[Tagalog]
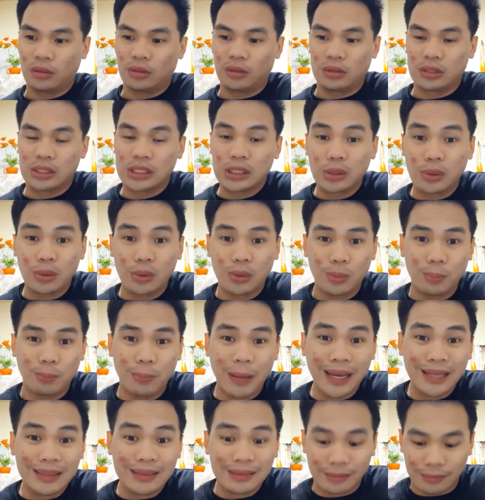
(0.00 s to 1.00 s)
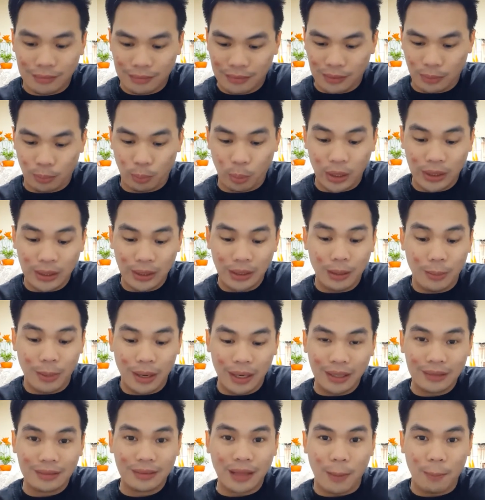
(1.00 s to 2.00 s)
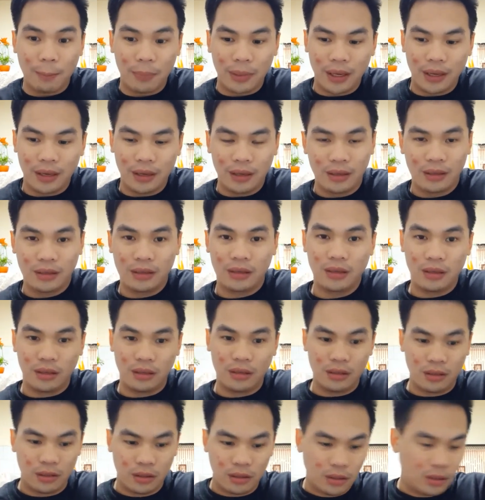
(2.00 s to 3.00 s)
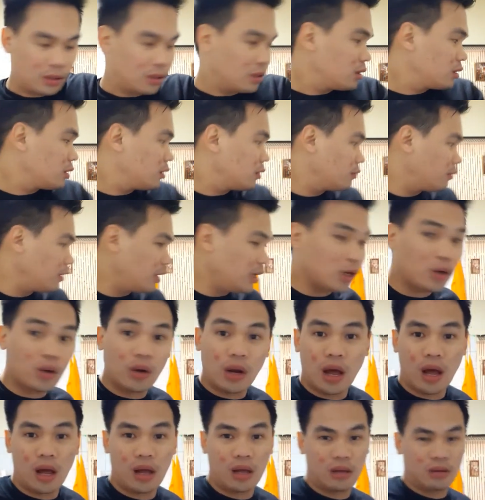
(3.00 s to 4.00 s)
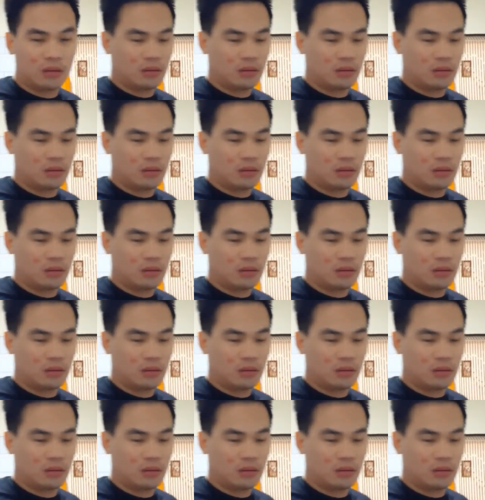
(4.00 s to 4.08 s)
Siguro, bite, pwede namang itap eh. Feeling ko lang.